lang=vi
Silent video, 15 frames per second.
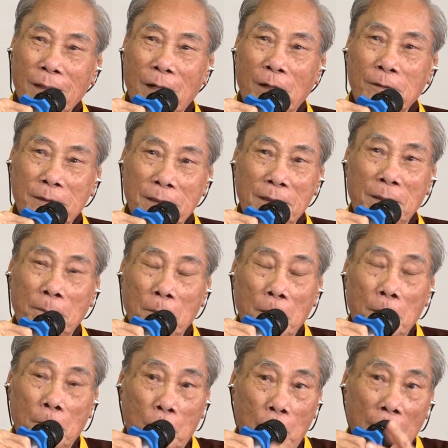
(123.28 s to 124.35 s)
Hồi xưa,
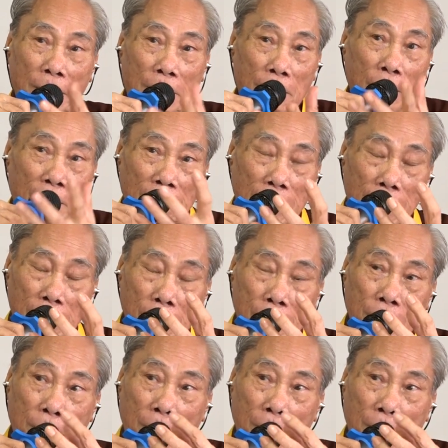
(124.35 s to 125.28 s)
bởi vì nói là,